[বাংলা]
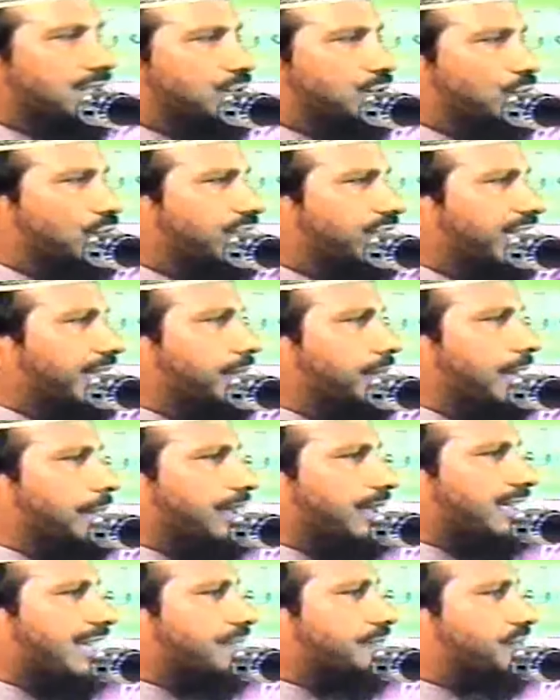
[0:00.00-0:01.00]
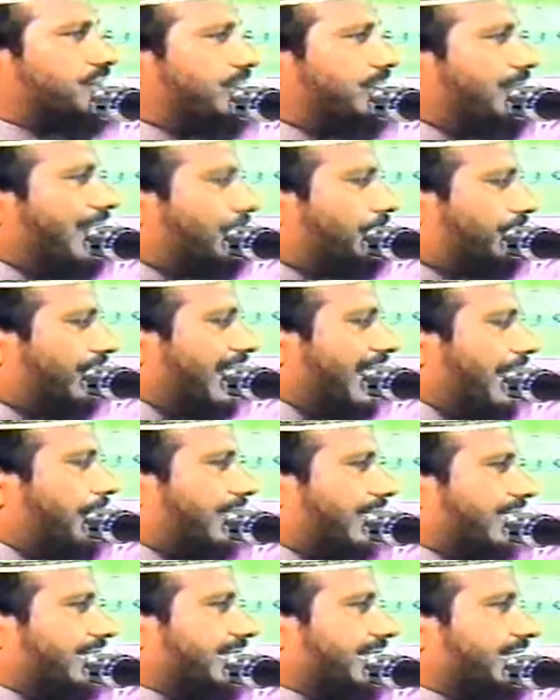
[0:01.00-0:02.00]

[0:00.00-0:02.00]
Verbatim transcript: দুই দিন ব্যাপী তাপসির মাহফিলে আমাকে